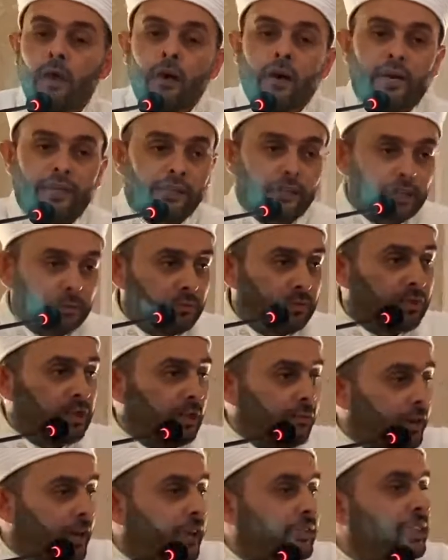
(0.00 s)
Hani şimdi
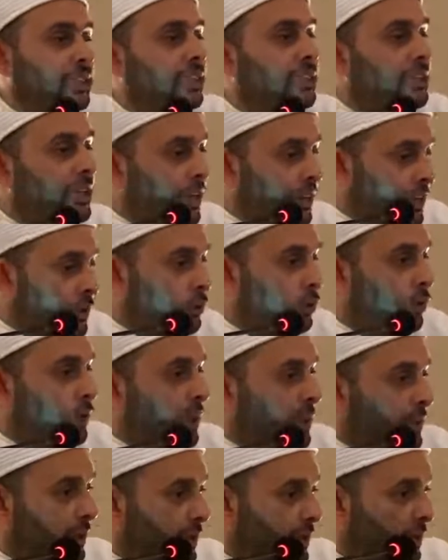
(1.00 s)
şefaati inkar
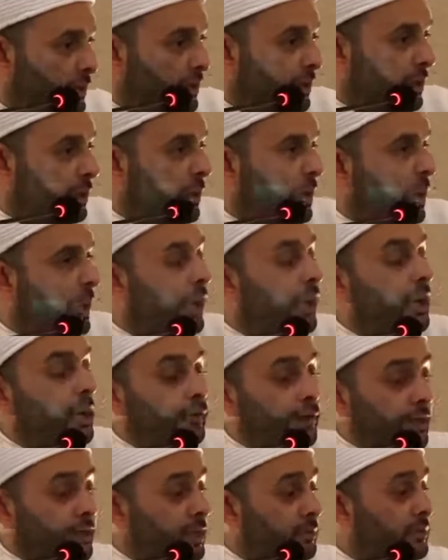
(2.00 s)
ediyorlar ya.
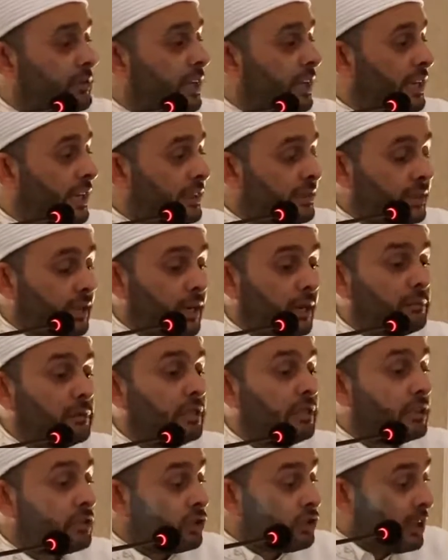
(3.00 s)
Efendimiz Aleyhisselam da
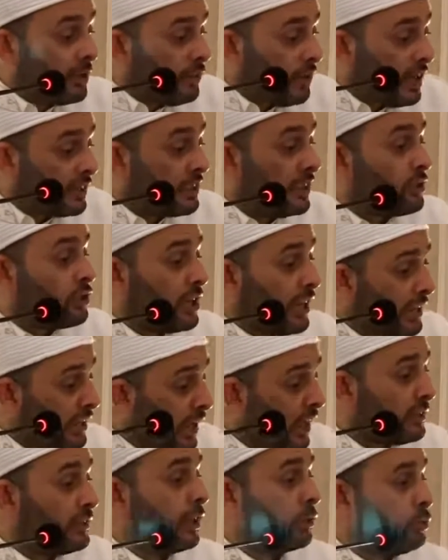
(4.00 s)
nasıl şefaat edeceğini
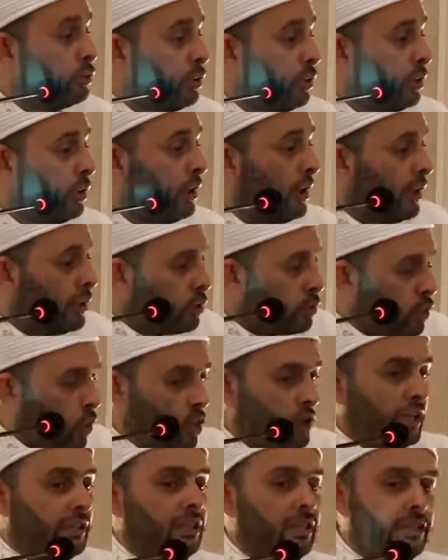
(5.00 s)
anlatıyor.
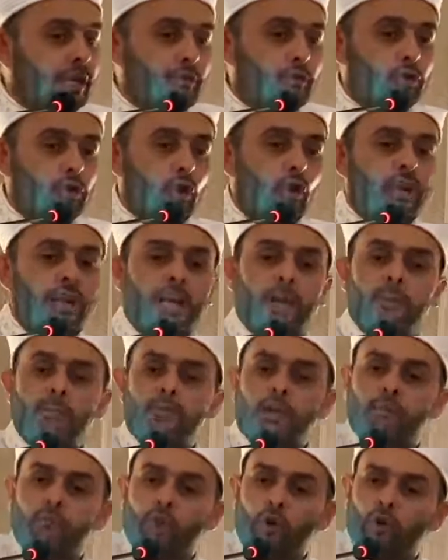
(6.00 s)
Şöyle diyeceğim, şöyle
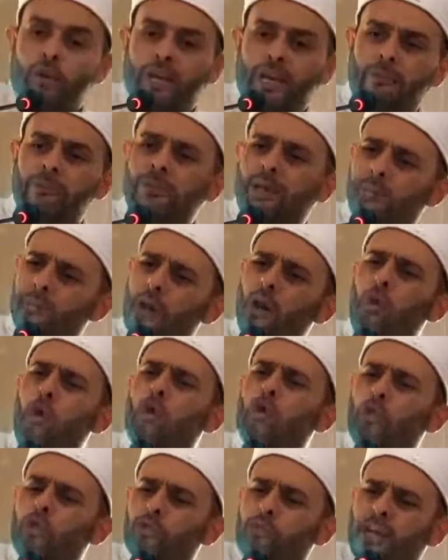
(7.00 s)
yapacağım, böyle yapacağım. O
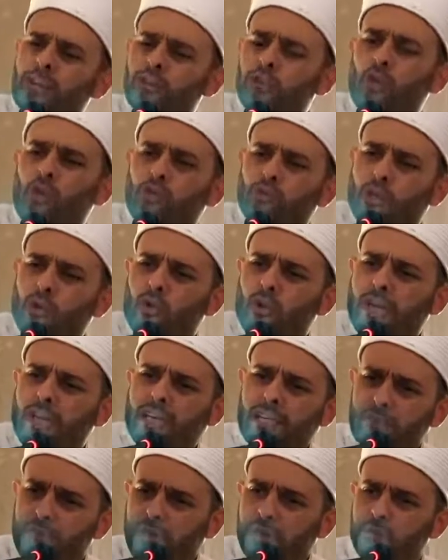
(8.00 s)
konu başka ondan oraya
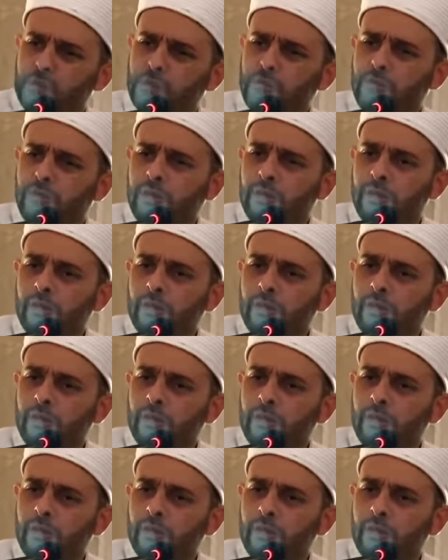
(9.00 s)
girmedim şimdi.